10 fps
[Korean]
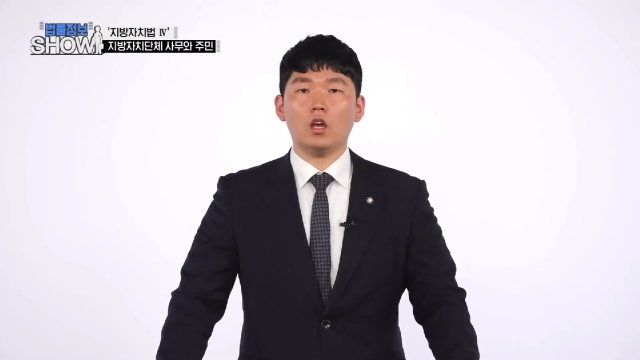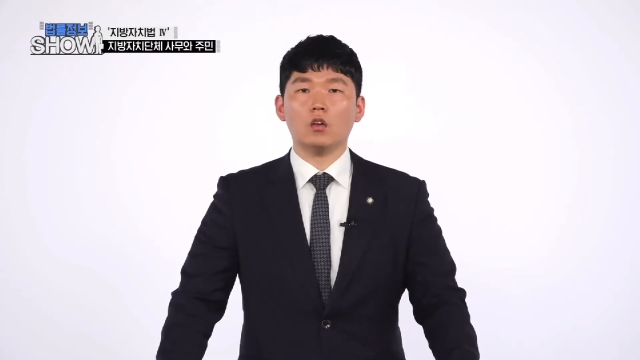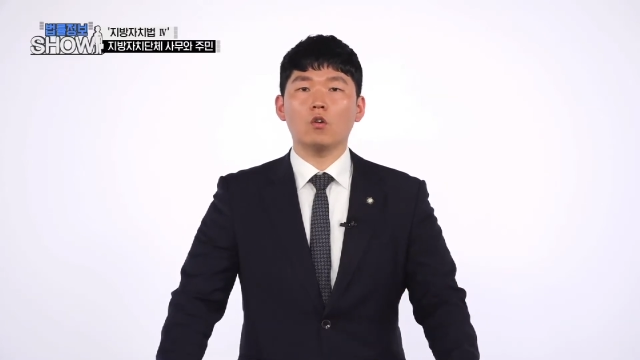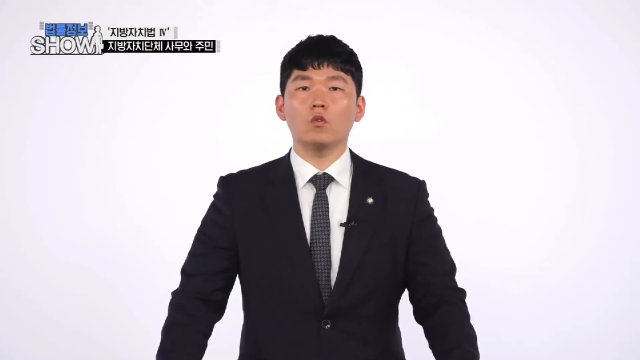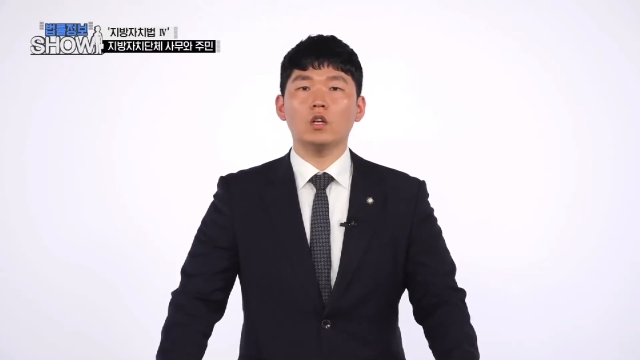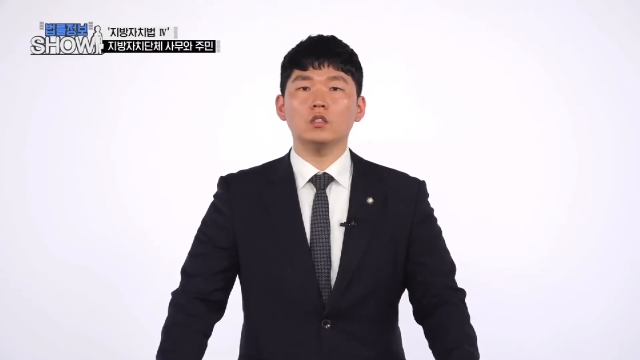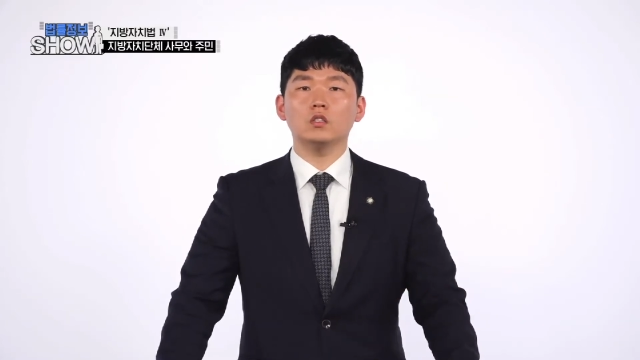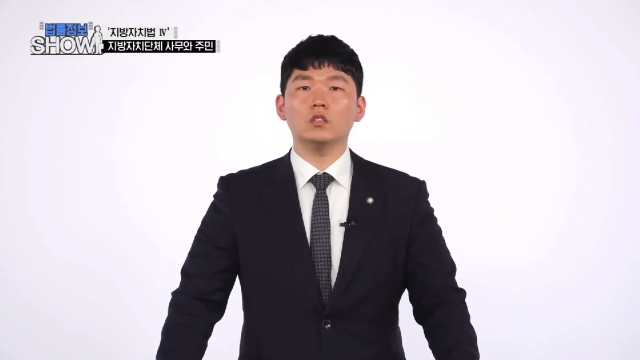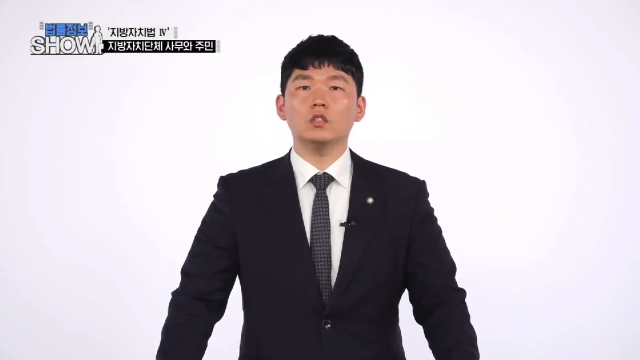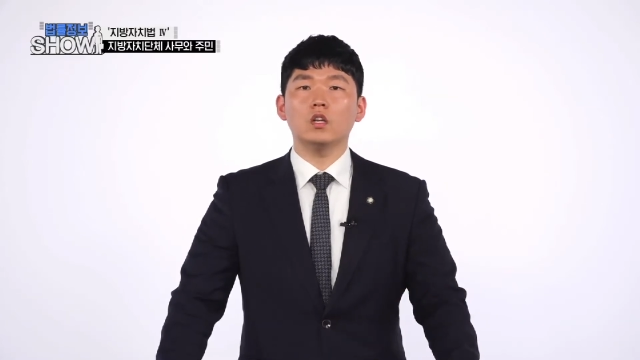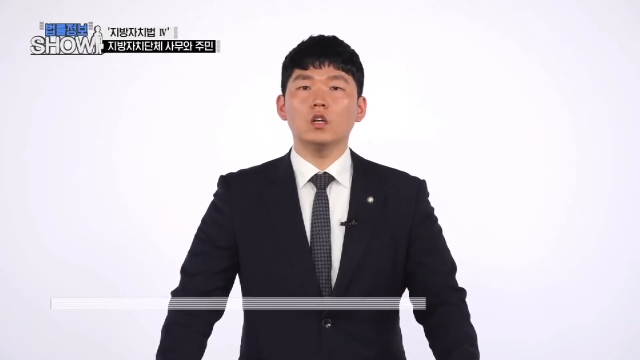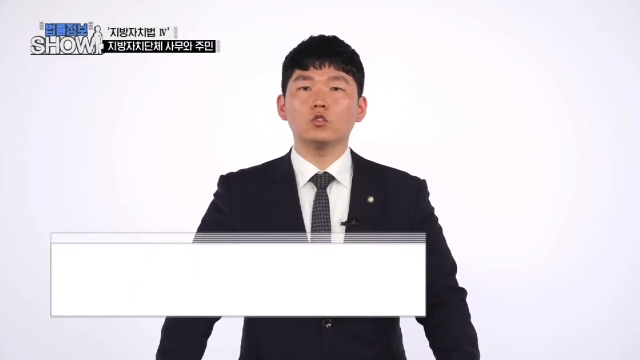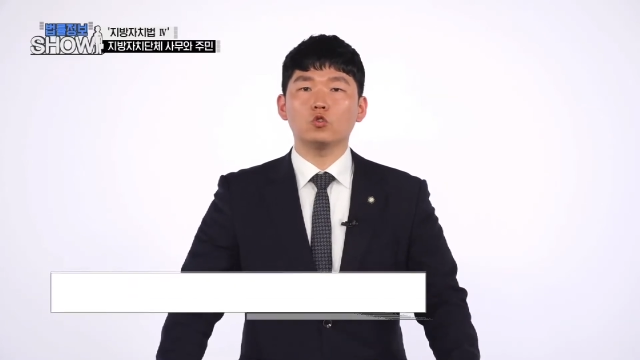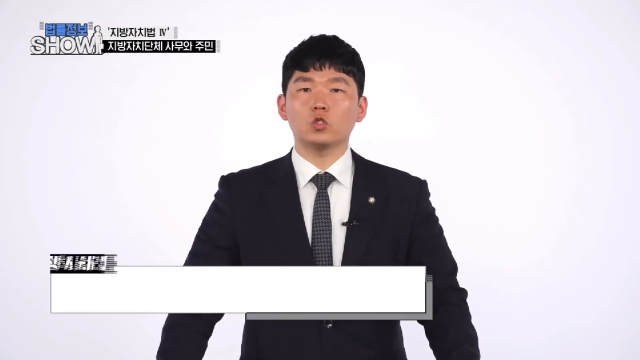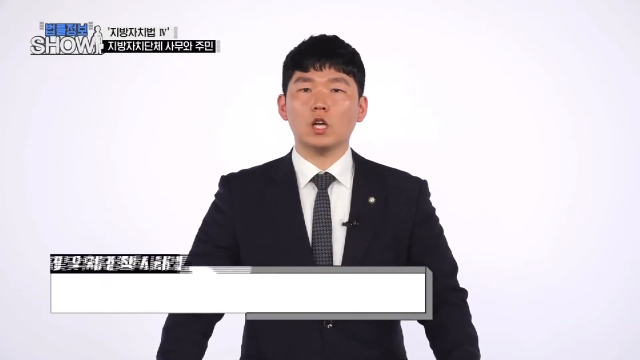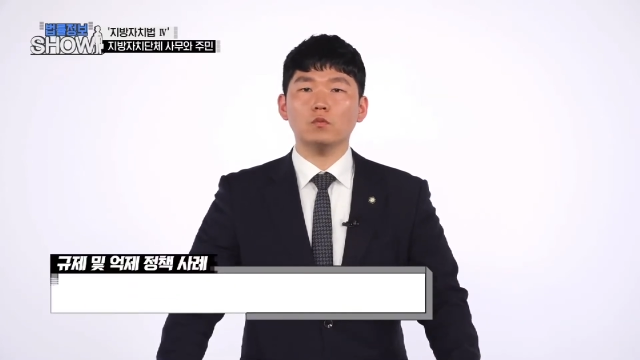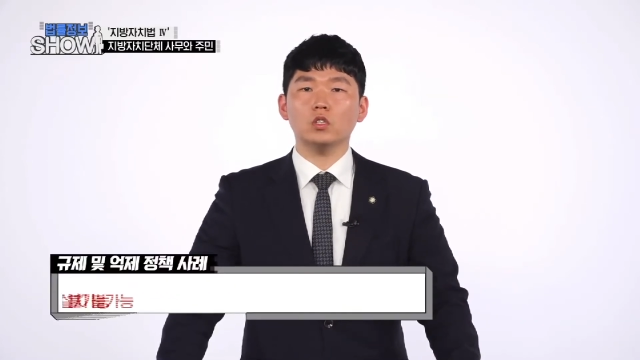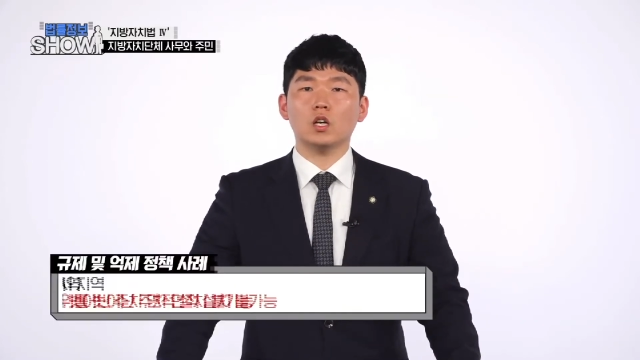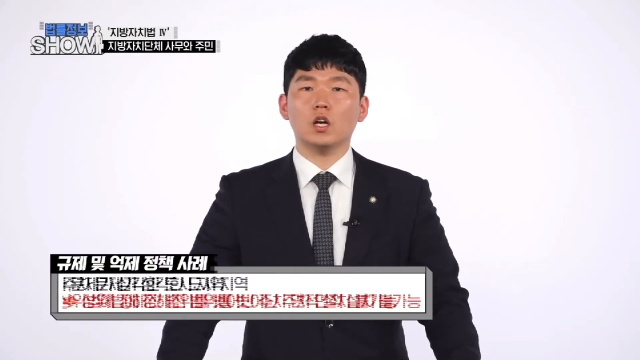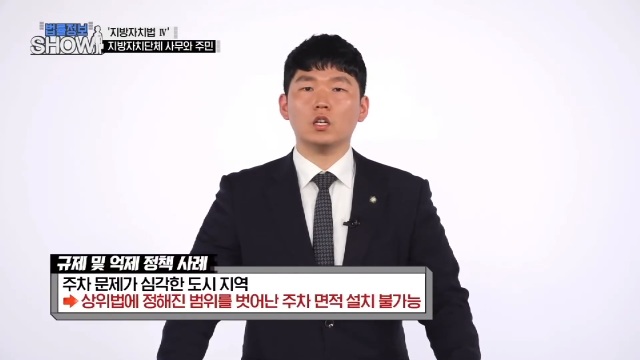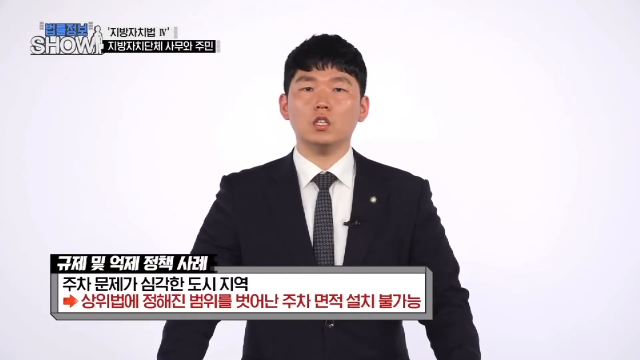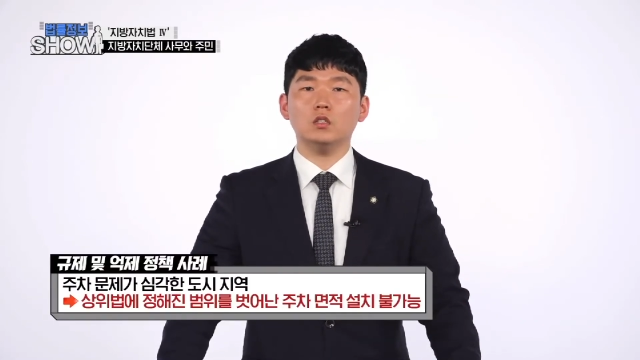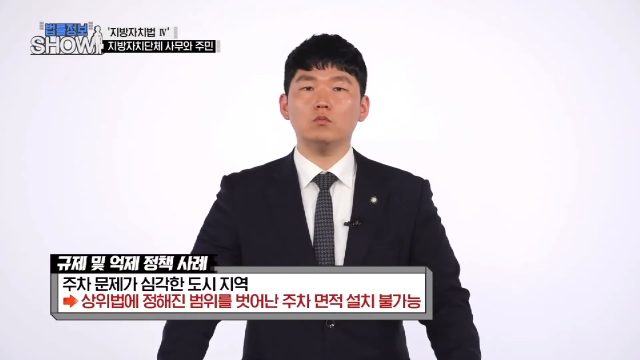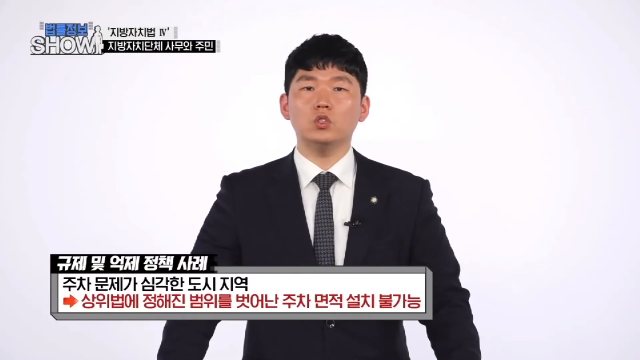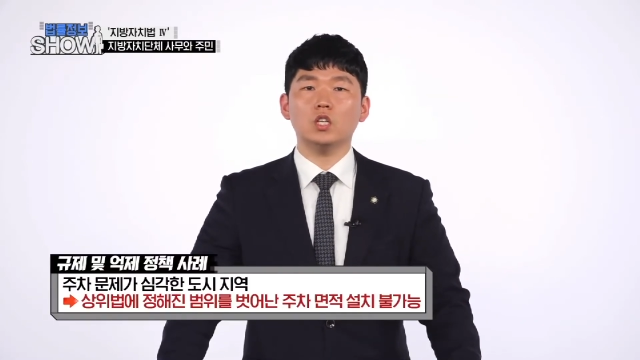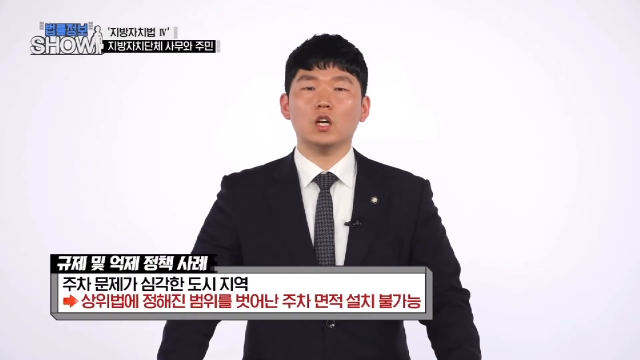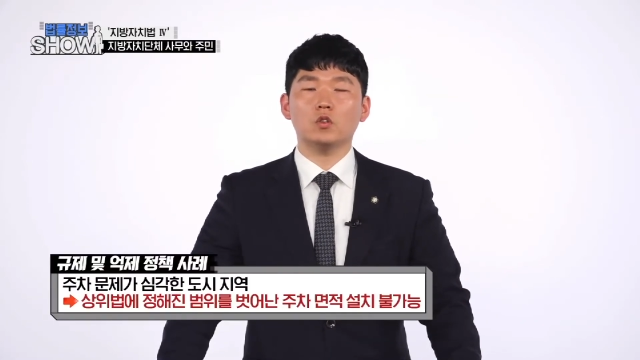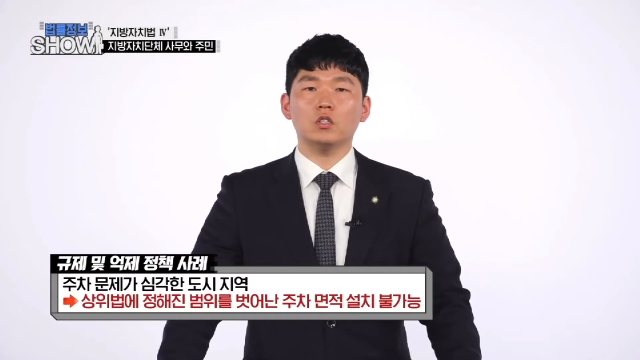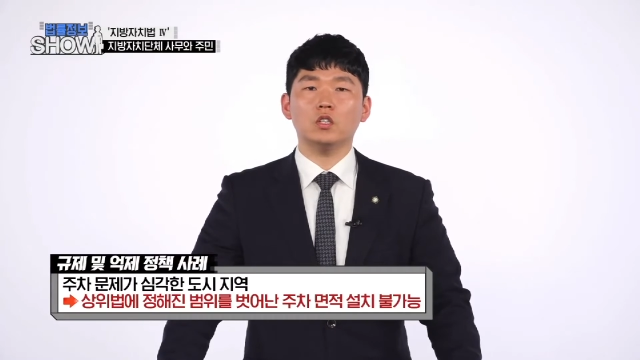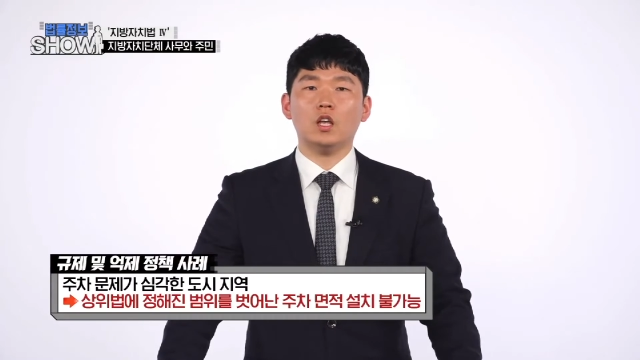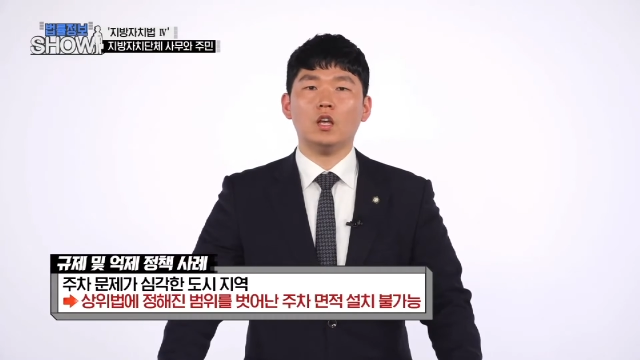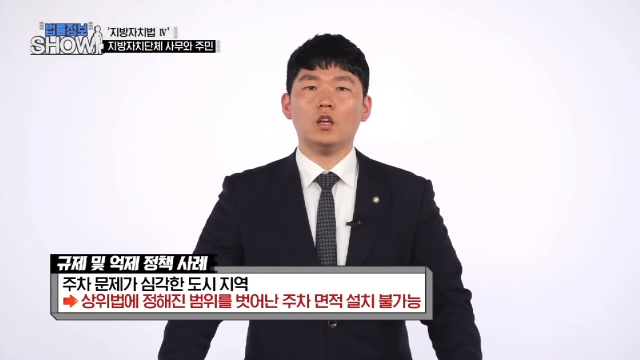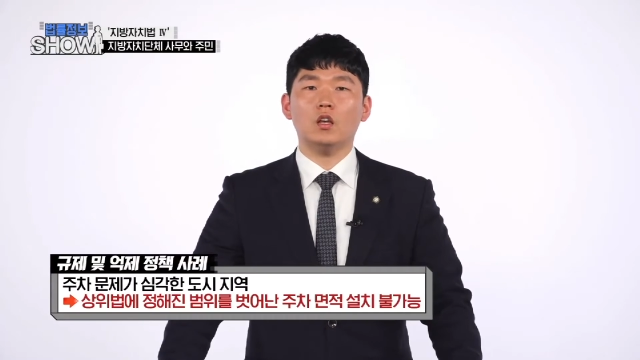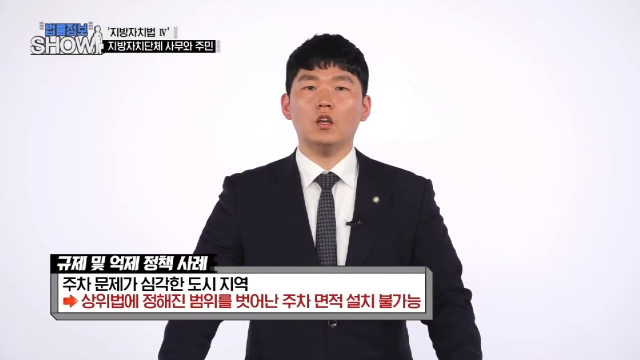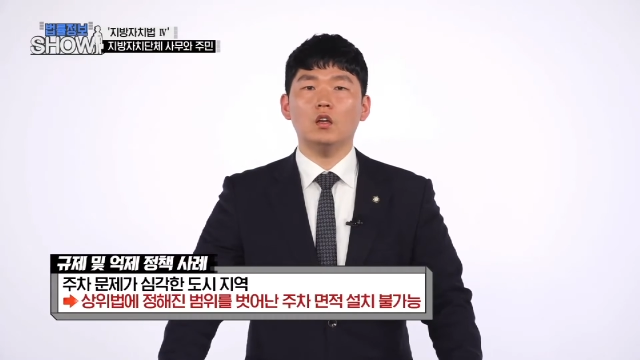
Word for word: 경우에는 주차 문제가 큰 문제가 되는데